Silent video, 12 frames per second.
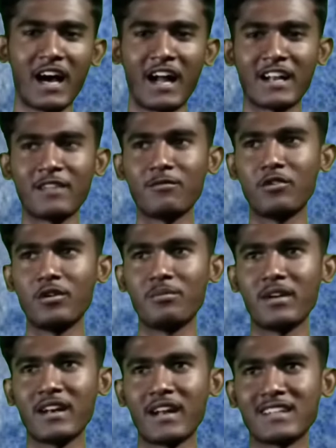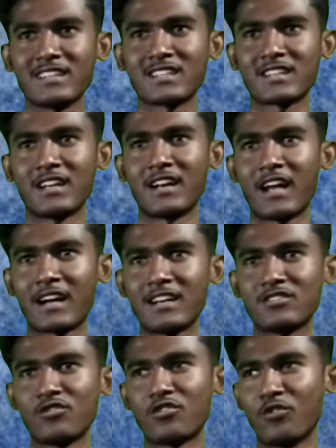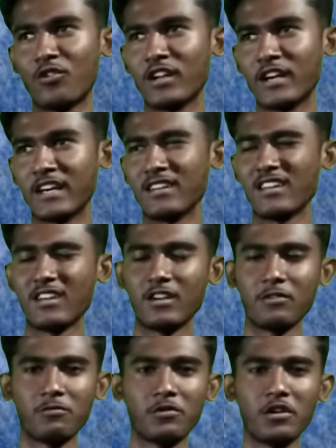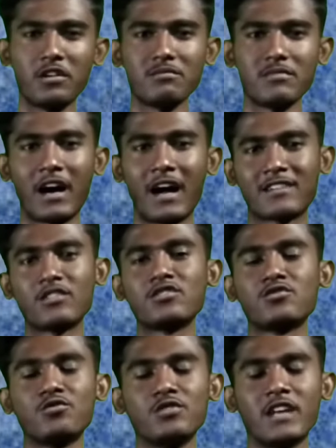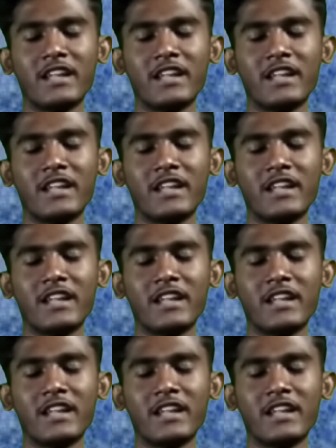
आनंद मूवी में राजेश खन्ना का जो रोल है वो हार्ट को छू